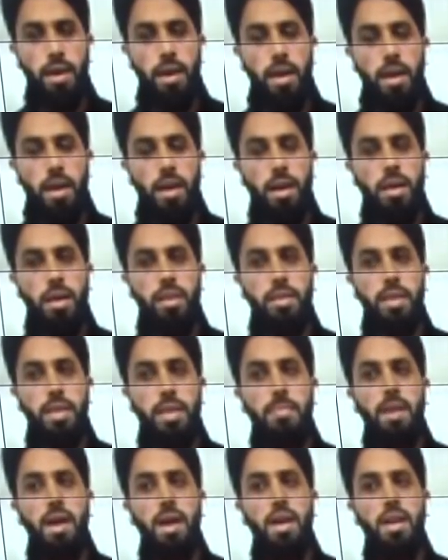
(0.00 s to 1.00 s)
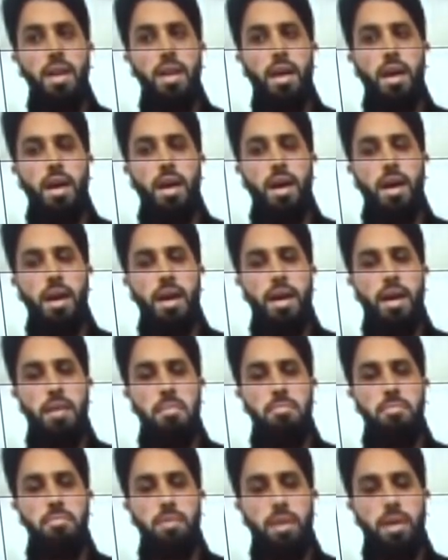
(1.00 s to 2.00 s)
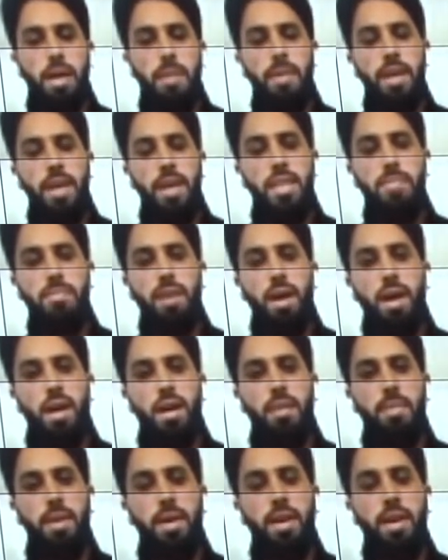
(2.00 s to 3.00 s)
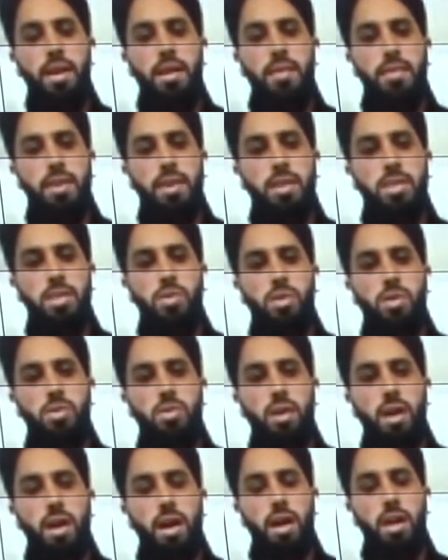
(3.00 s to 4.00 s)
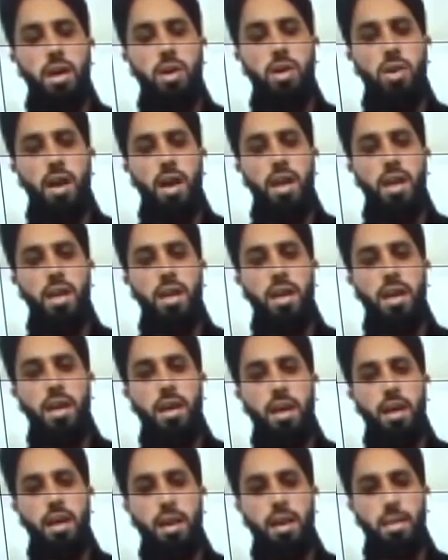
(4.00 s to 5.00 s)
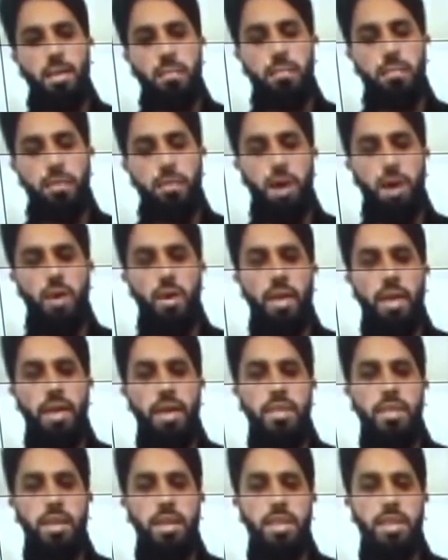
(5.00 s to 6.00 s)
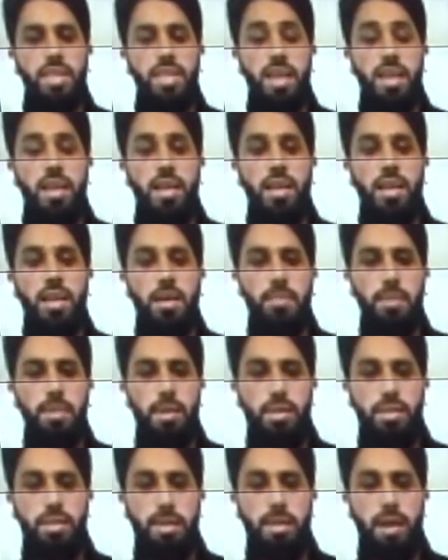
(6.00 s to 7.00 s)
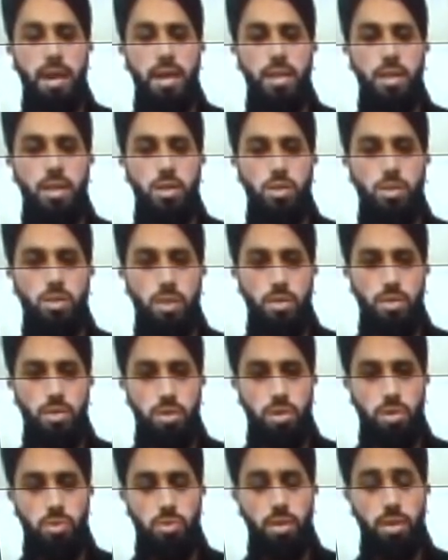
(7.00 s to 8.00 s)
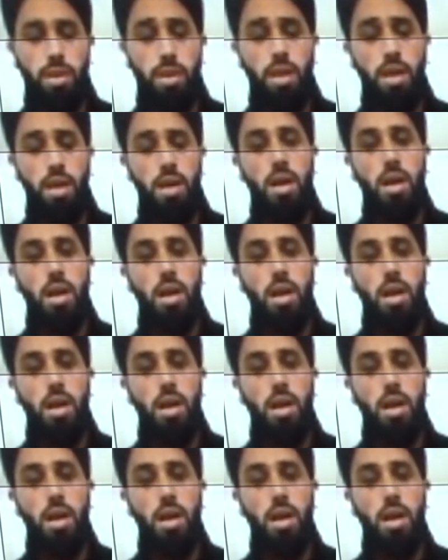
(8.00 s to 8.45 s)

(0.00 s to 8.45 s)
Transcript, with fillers: أه، طبعا أه، كما نسمع أه، بين الفينة والأخرى أن هنالك مفاوضات سرية بين جماعة الحوثي والسعودية